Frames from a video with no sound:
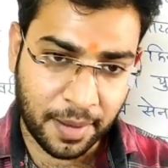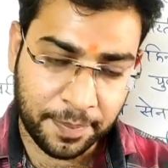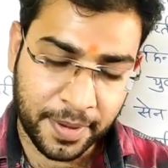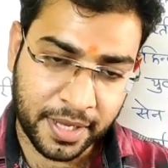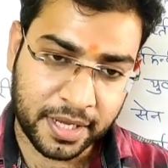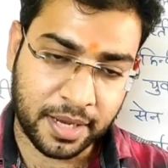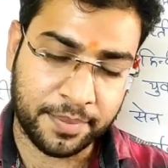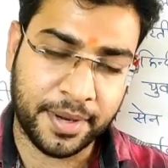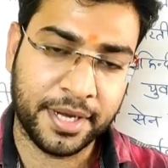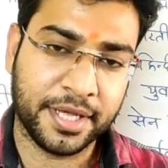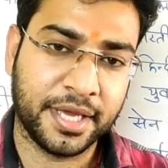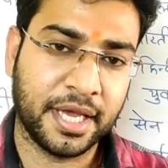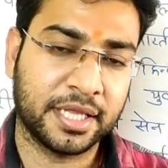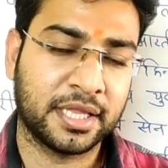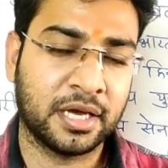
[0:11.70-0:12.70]
आपने कमेंट
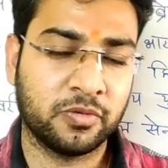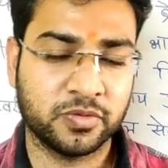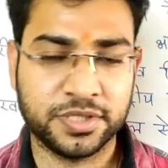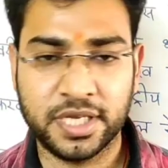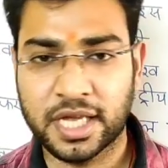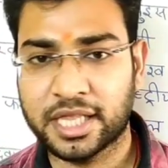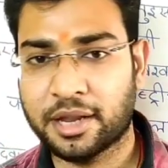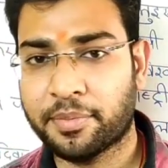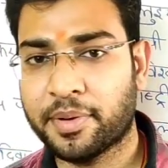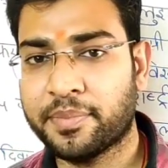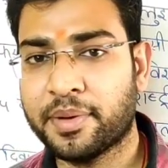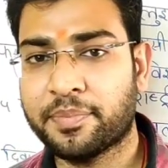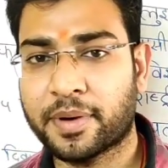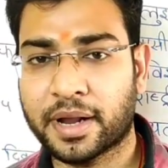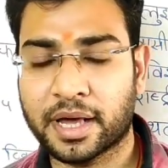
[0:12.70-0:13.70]
किया था उसी आधार पर
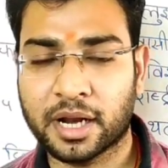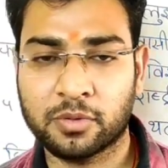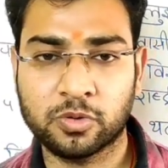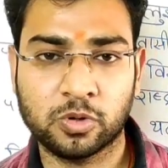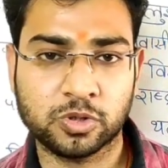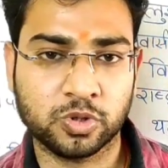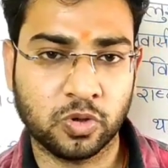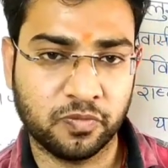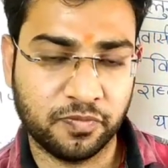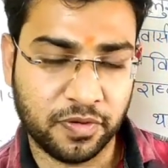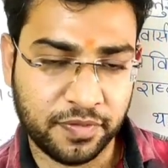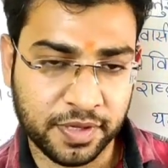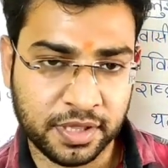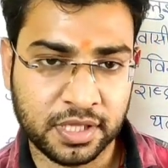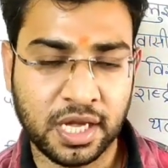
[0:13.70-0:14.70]
मैं पढ़ा रहा हूँ दोस्तों
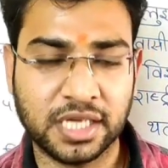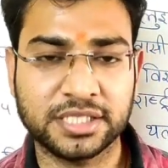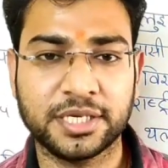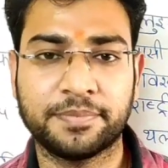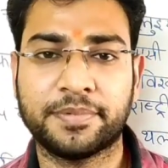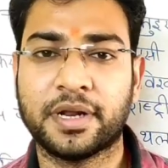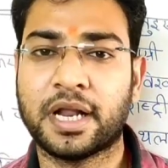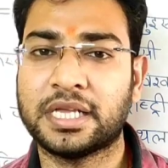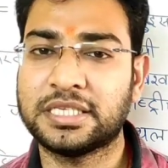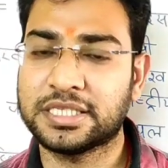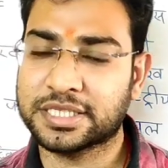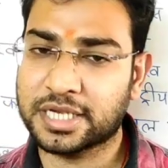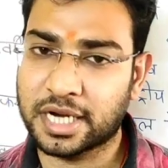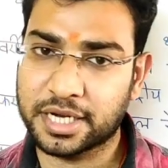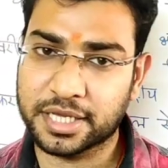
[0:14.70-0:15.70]
विविध का चैप्टर
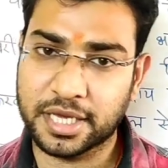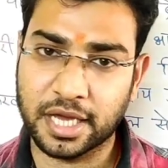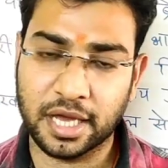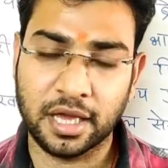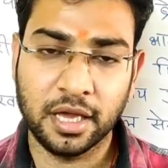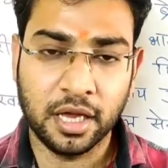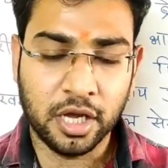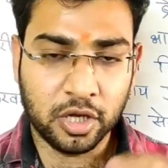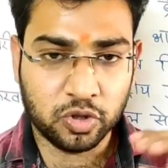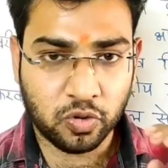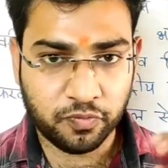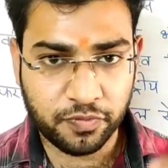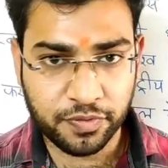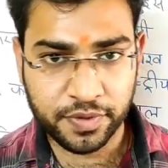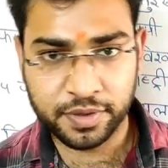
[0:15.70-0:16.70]
आज स्टार्ट किया है
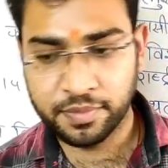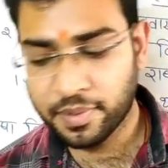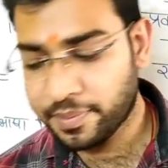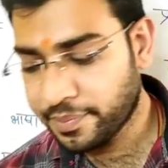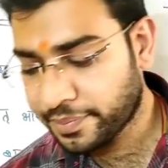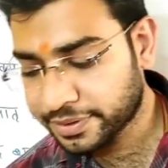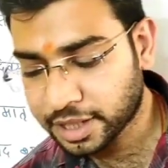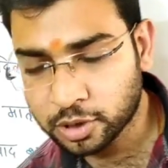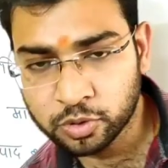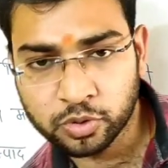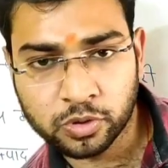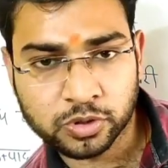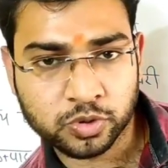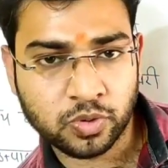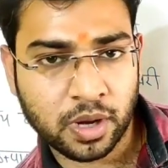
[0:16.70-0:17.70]
तो विविध में मैं बता दूँ
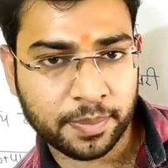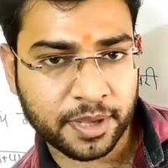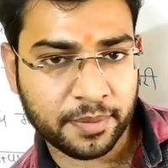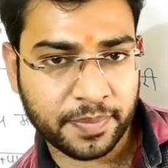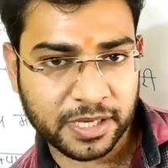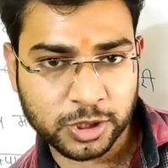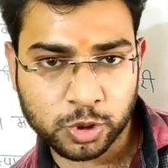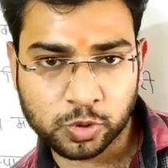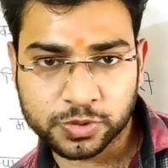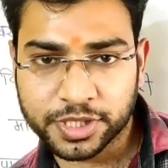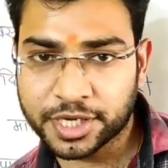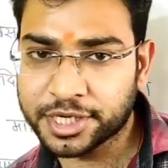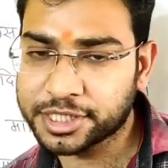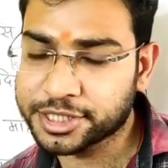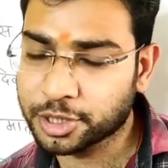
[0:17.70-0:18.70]
दोस्तों आपके पास
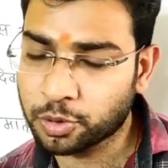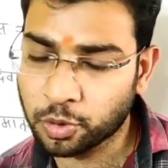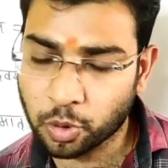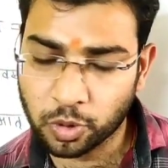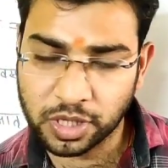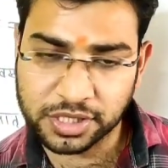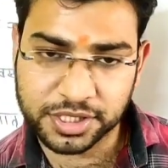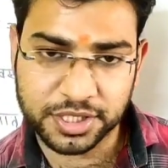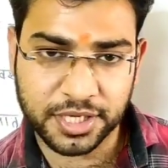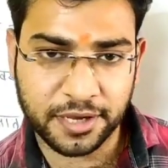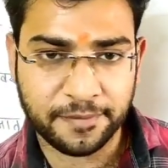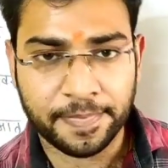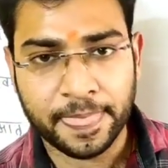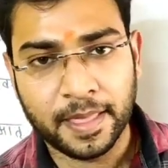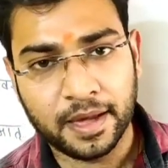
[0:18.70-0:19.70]
लूसेंट जरूर होनी
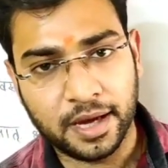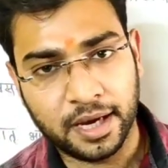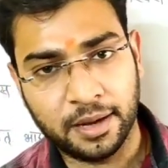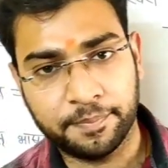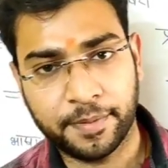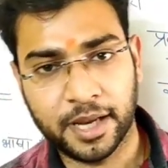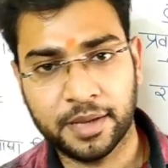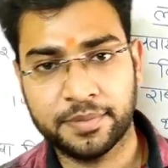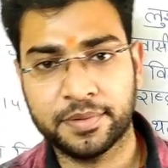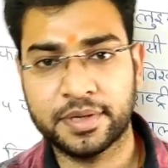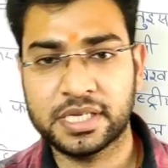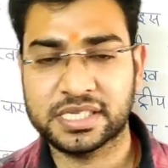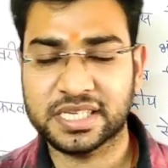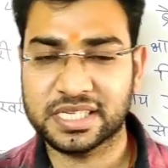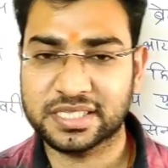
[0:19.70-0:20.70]
चाहिए है ना पहले भी
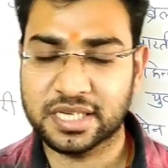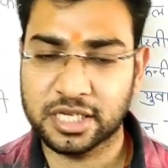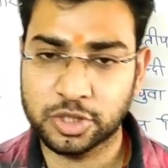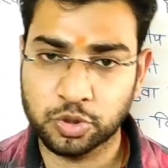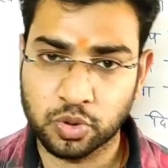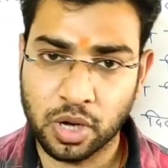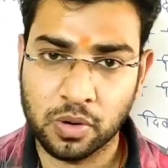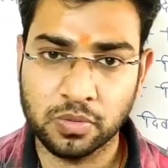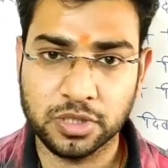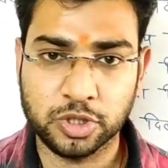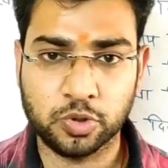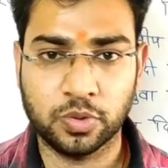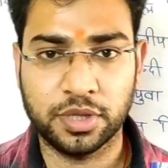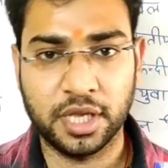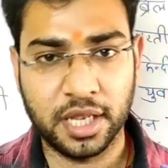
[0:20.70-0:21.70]
डिस्कस कर चुका हूँ
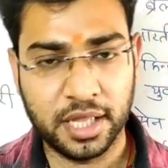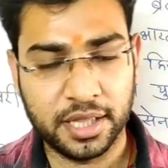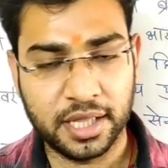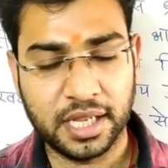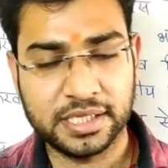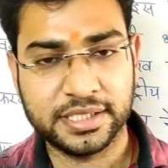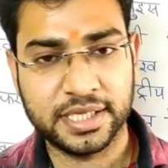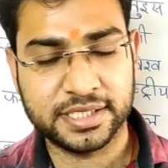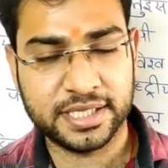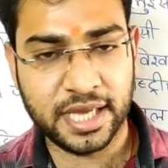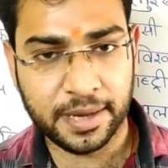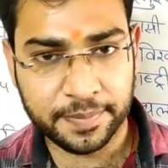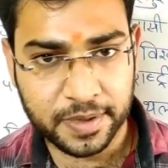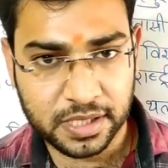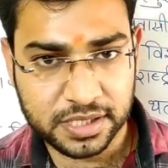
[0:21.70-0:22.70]
इसको धीरे धीरे जैसे
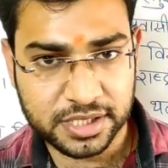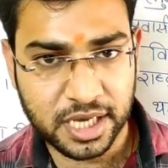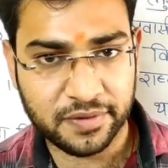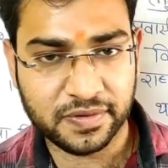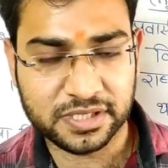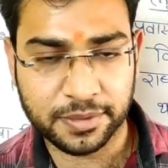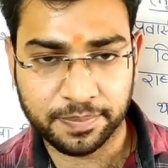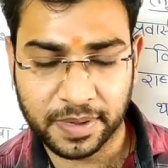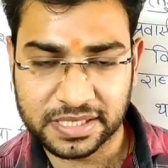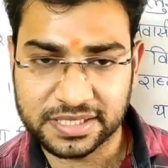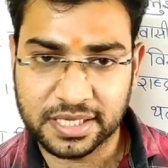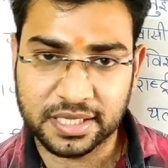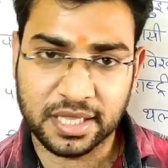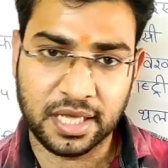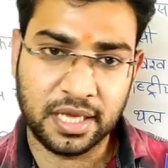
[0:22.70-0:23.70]
आपकी इच्छा है वैसे पढ़
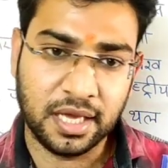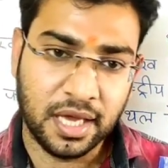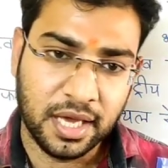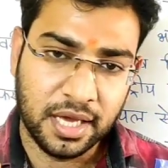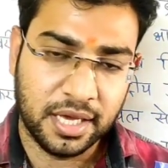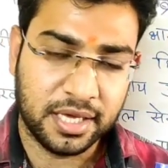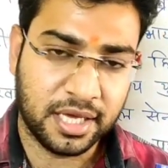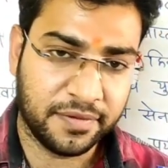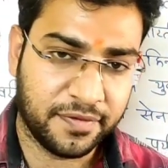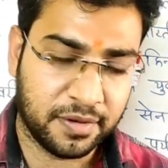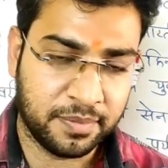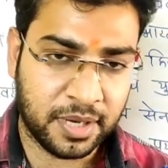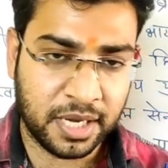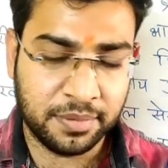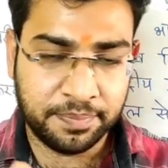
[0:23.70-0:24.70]
सकते हैं या
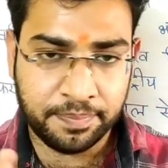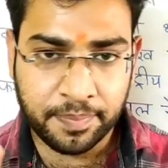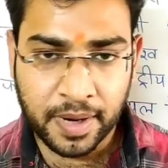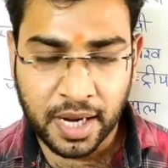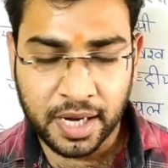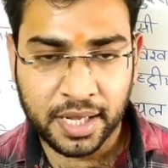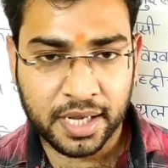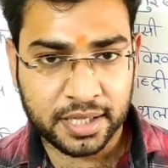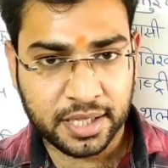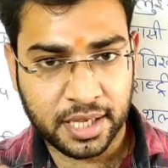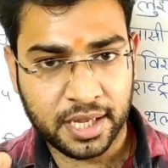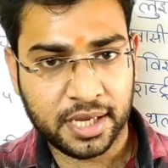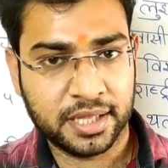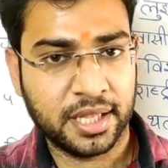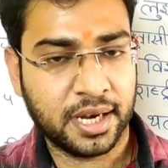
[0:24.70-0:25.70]
फिर मैंने पढ़ाने का
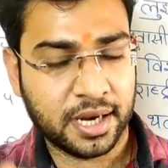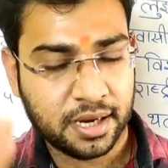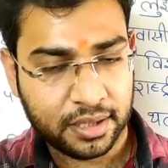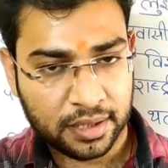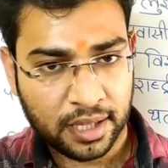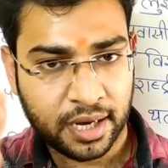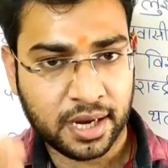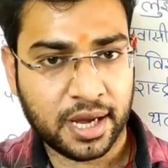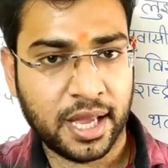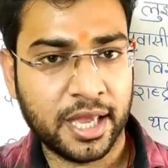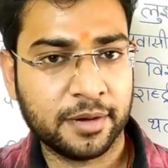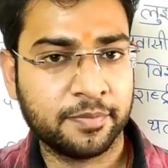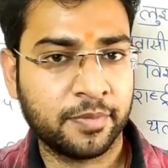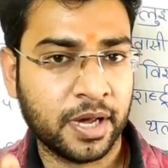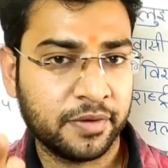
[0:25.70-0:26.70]
तरीका दे रख दे रखा
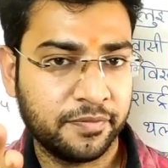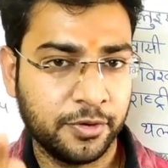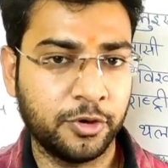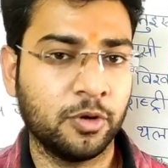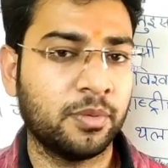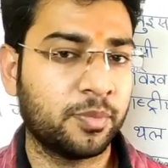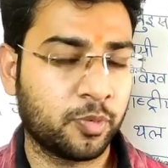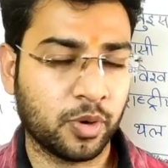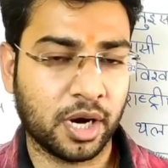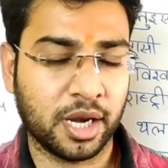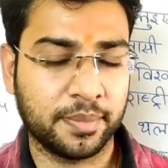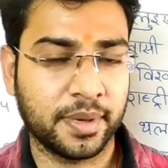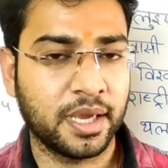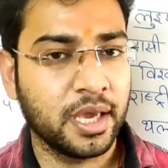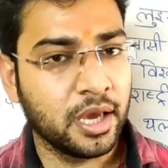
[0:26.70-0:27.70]
है एक बार वीडियो में
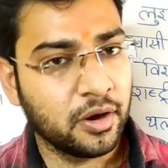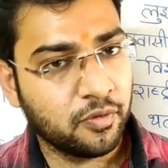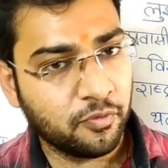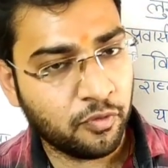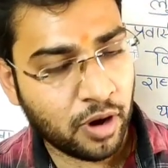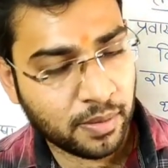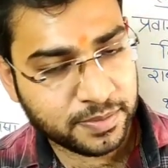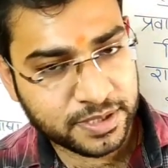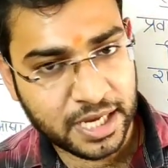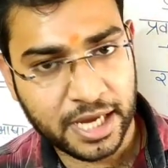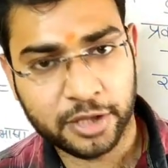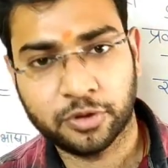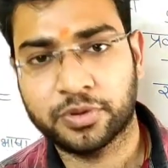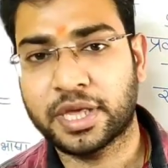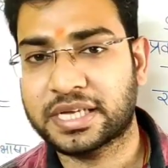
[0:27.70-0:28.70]
पुराने में वो आप
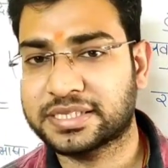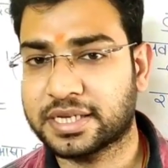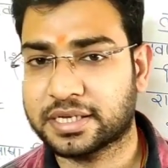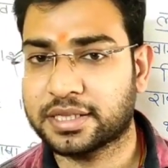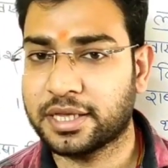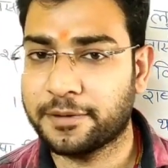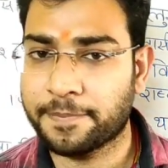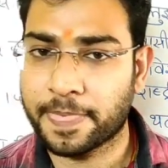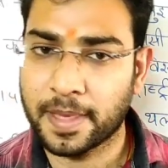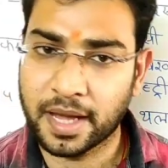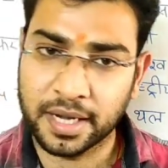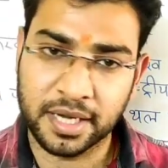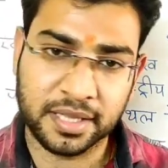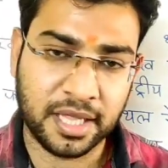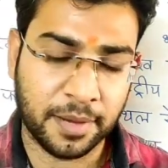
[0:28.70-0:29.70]
चाहे तो देख सकते हैं
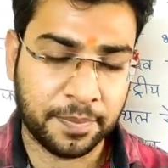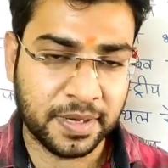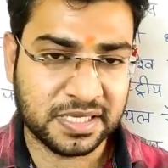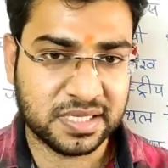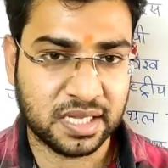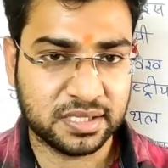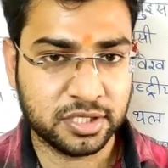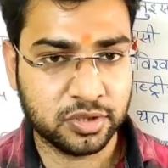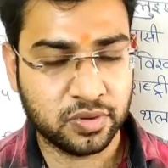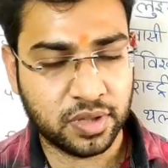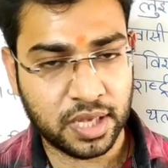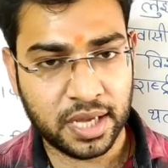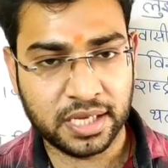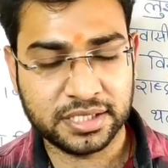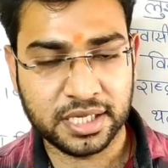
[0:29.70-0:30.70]
अन्यथा अपने स्तर से जो
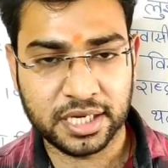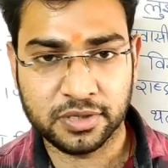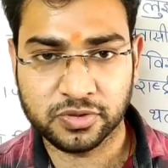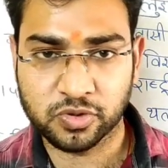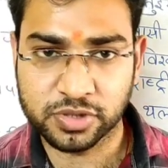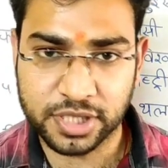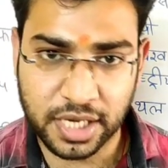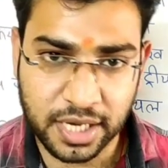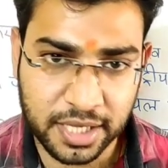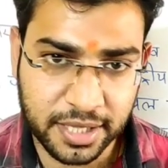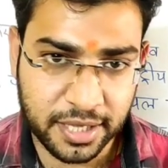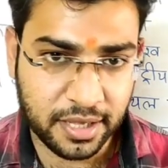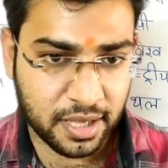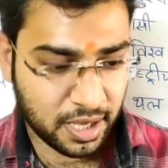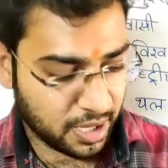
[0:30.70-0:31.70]
तैयारी चल रही है उसको चलने
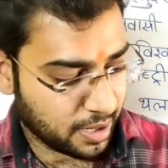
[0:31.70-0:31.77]
दें